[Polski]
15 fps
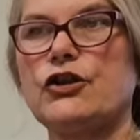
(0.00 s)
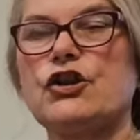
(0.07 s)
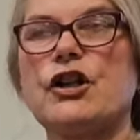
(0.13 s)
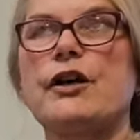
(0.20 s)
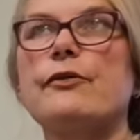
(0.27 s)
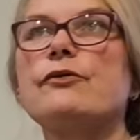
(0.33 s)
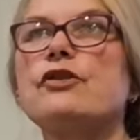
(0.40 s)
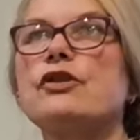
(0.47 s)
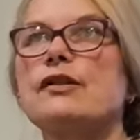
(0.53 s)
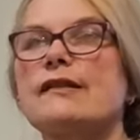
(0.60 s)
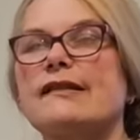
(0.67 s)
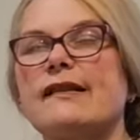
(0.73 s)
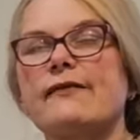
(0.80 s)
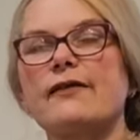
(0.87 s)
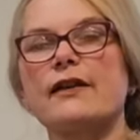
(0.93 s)
część
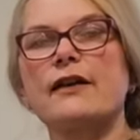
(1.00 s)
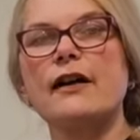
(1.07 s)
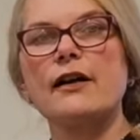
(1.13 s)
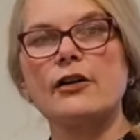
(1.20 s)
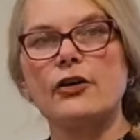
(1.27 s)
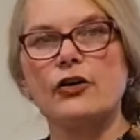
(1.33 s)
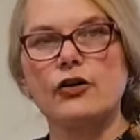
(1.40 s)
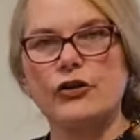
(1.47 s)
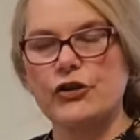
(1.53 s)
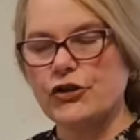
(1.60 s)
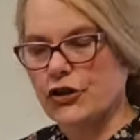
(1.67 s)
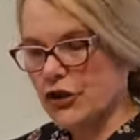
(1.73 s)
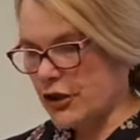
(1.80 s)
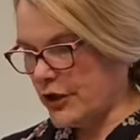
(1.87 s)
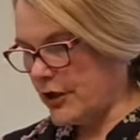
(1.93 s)
zawiera
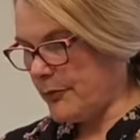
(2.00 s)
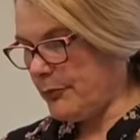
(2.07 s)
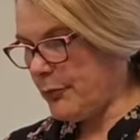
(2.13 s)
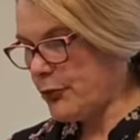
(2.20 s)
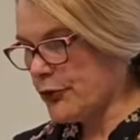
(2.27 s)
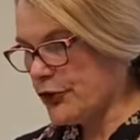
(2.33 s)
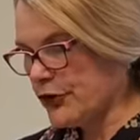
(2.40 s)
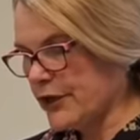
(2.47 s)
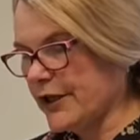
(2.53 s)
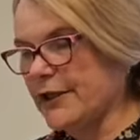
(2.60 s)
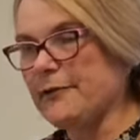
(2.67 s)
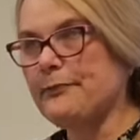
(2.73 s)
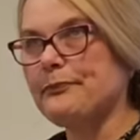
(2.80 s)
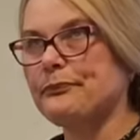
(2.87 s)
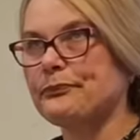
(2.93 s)
goryczkę i
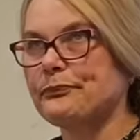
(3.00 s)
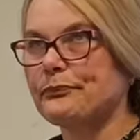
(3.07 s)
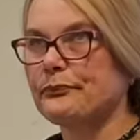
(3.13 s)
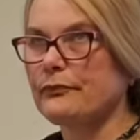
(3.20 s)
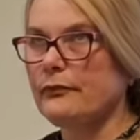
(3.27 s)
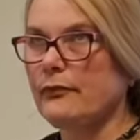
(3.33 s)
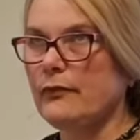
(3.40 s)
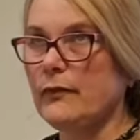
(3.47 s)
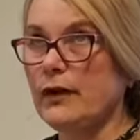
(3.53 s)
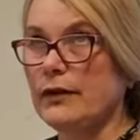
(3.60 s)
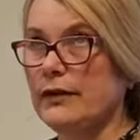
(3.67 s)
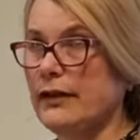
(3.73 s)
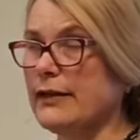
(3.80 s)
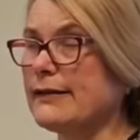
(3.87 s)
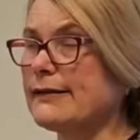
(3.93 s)
później
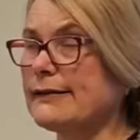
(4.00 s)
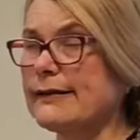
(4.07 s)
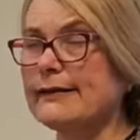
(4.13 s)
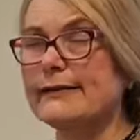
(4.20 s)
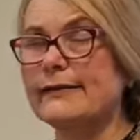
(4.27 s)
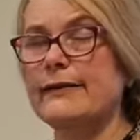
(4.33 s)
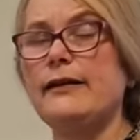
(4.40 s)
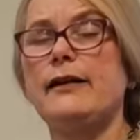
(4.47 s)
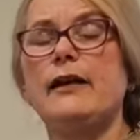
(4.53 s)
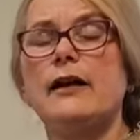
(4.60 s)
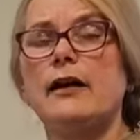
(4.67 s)
Niestety